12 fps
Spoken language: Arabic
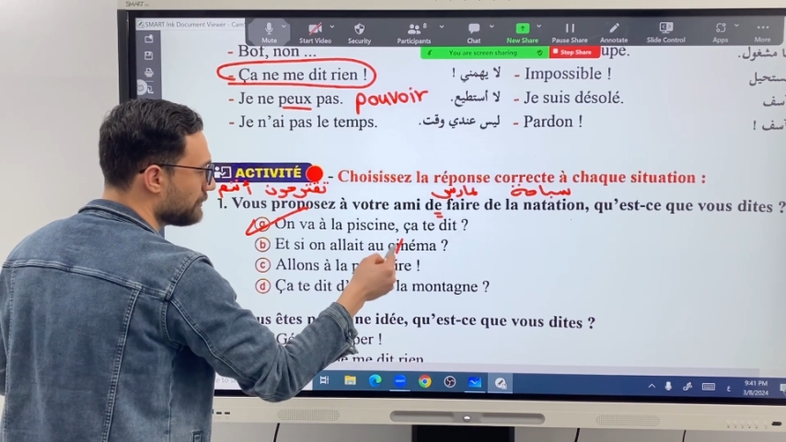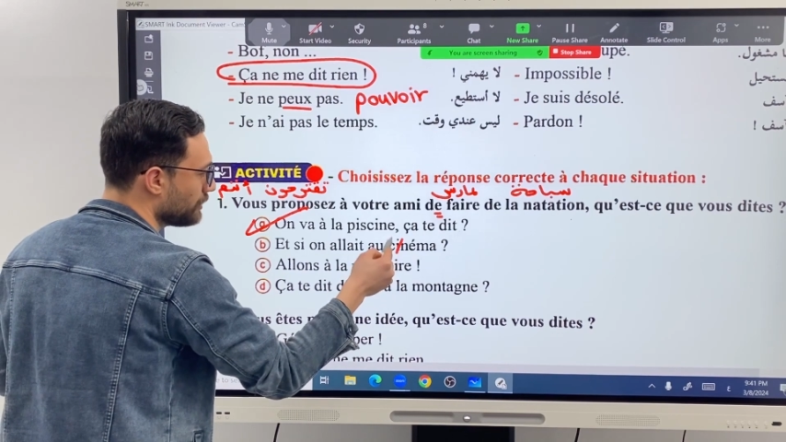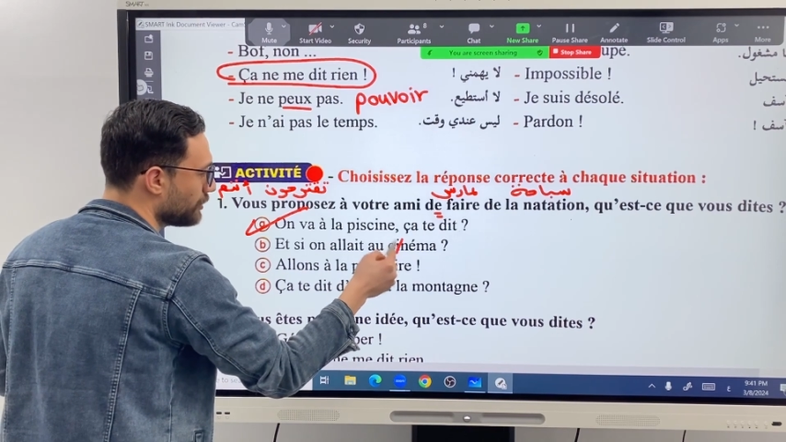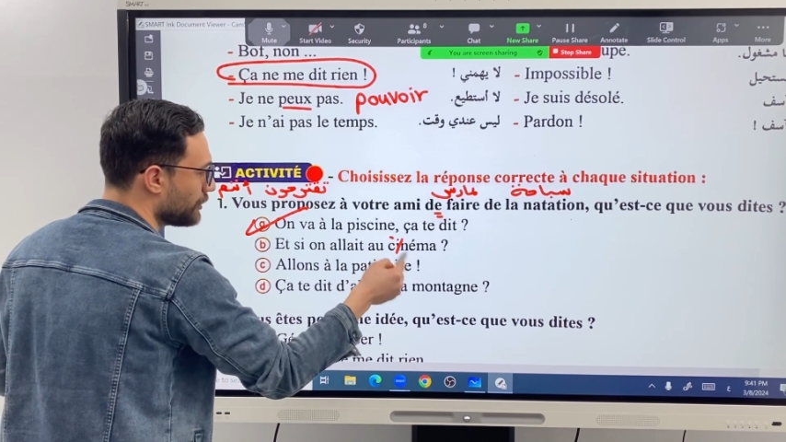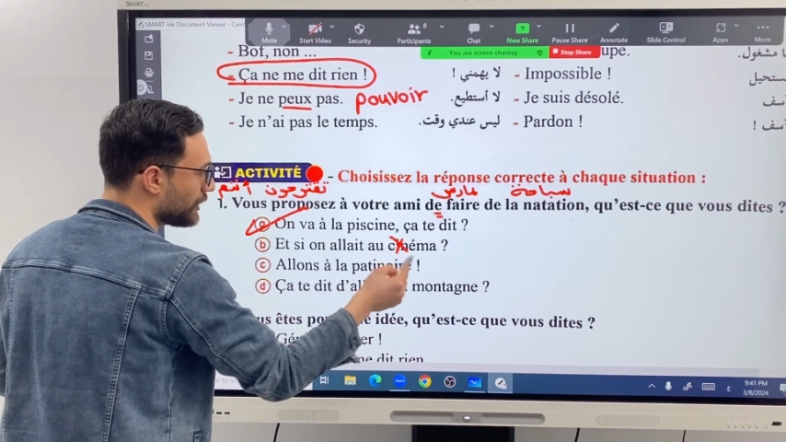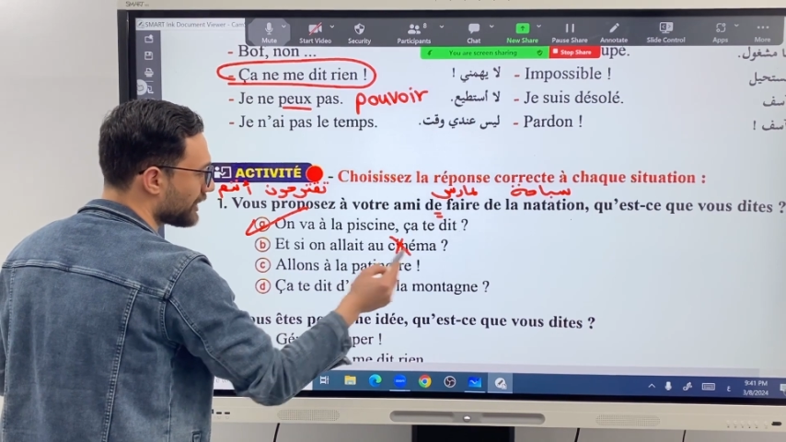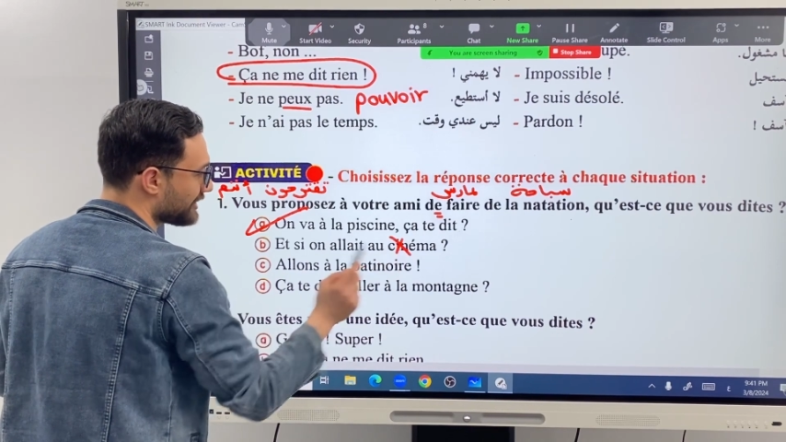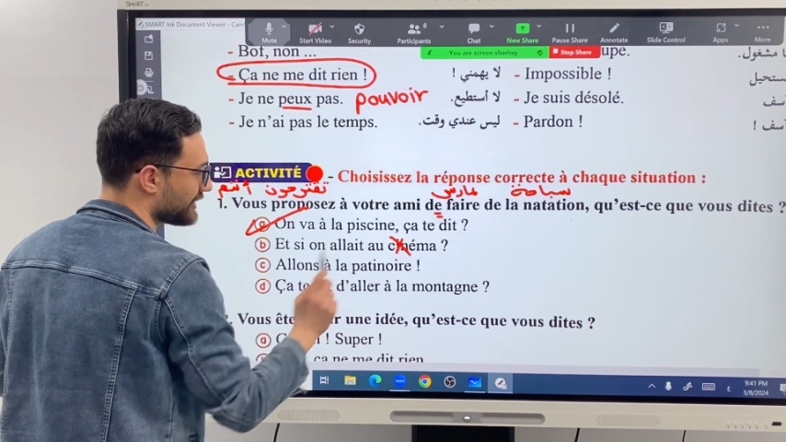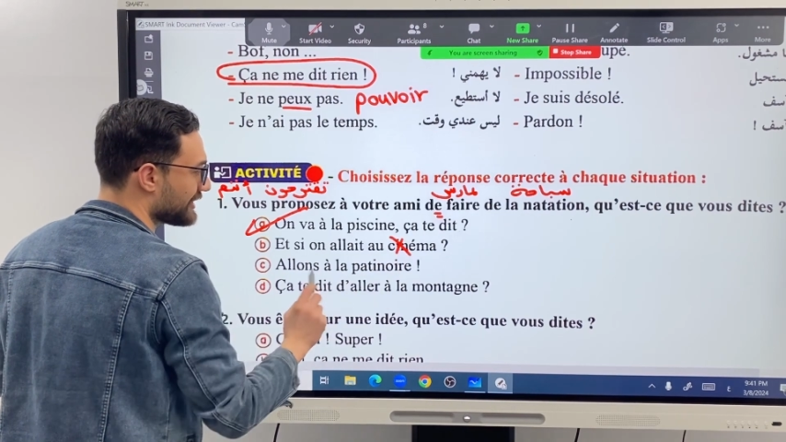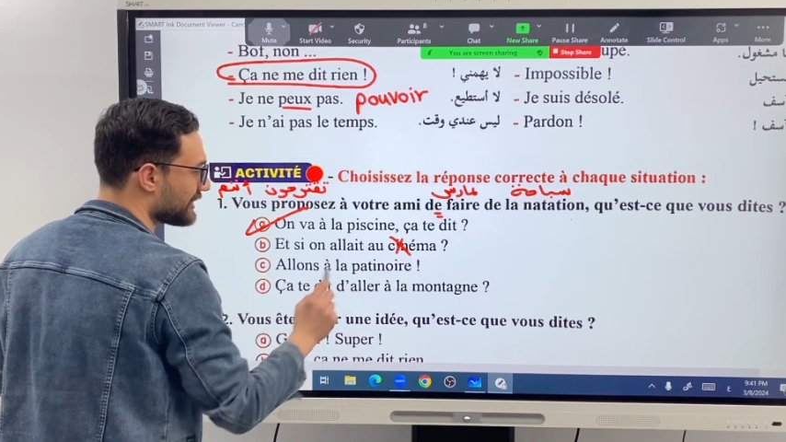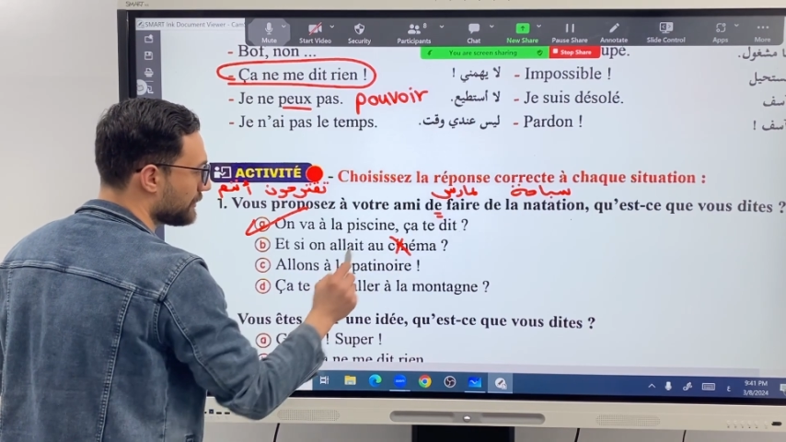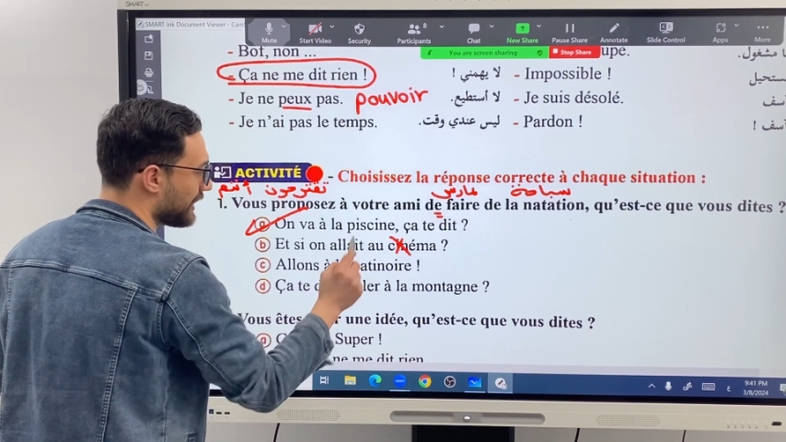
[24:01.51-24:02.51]
بممارسه
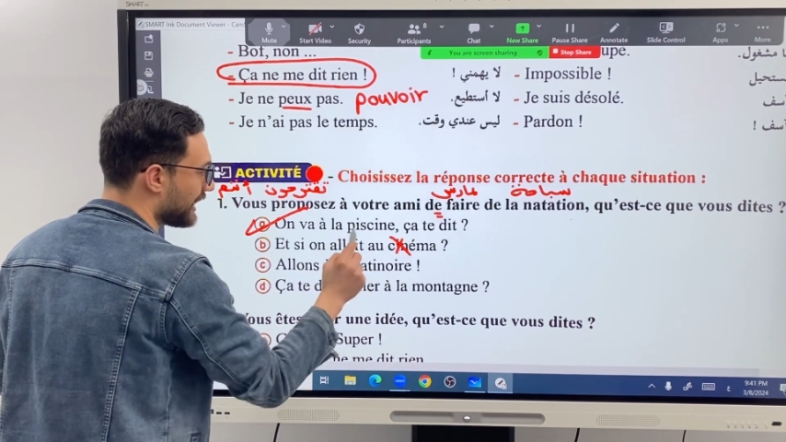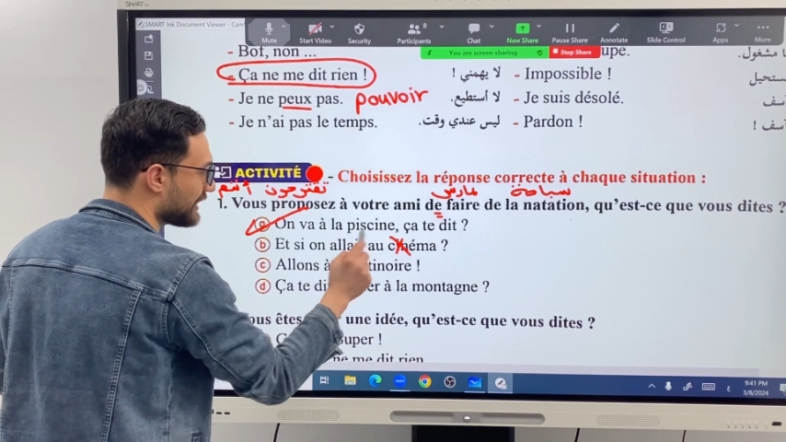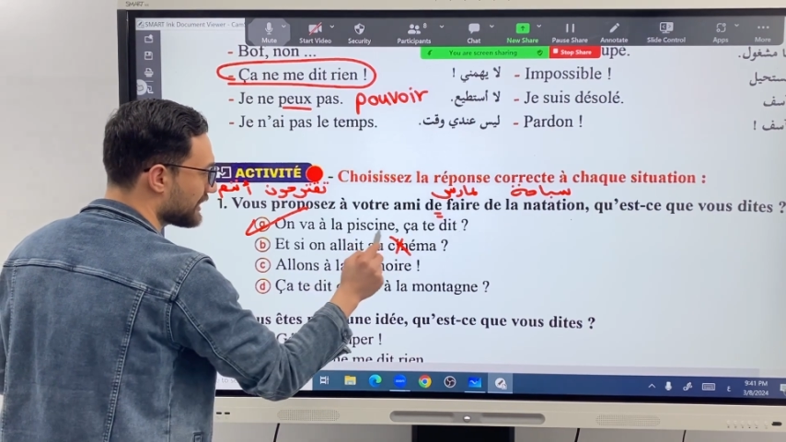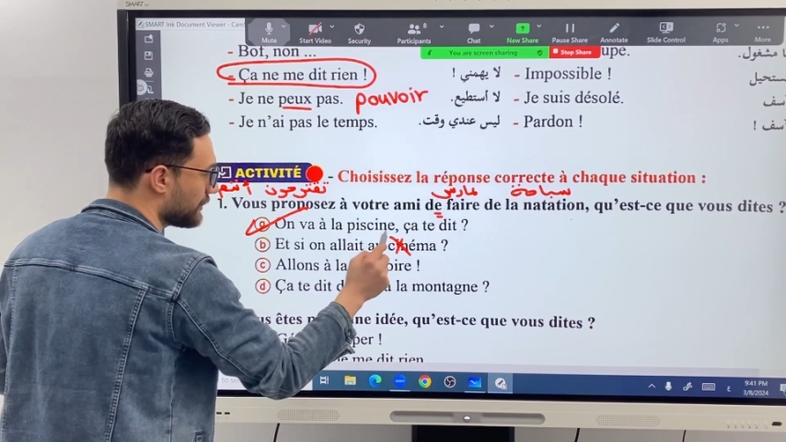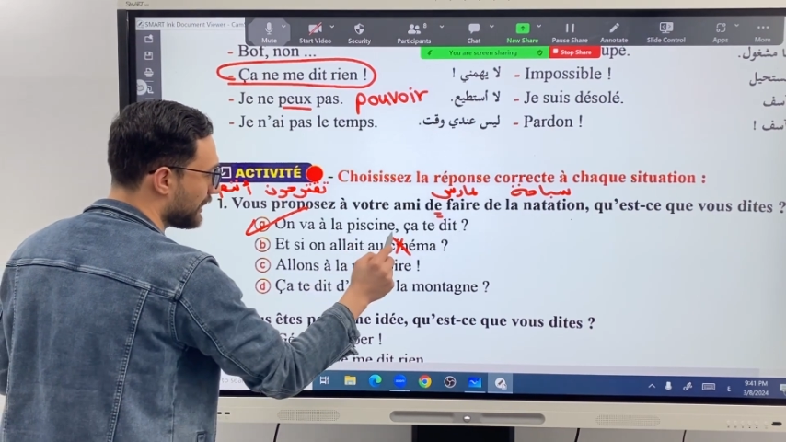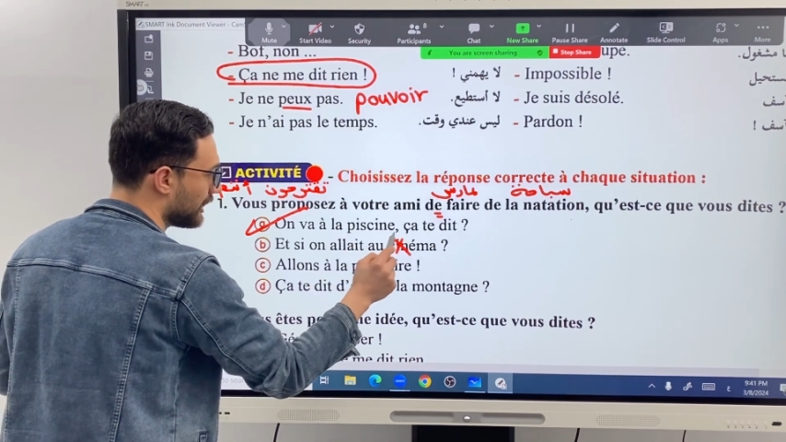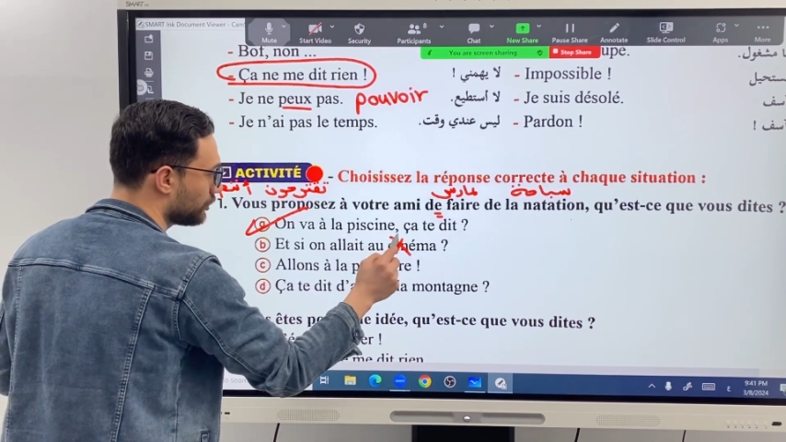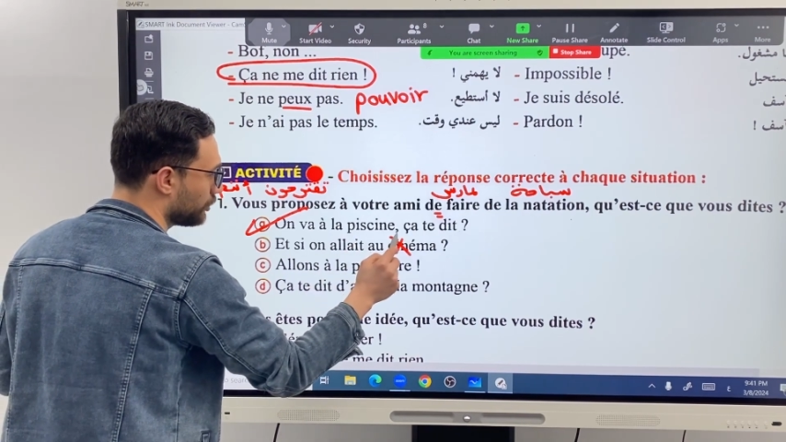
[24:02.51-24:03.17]
السباحه السباحه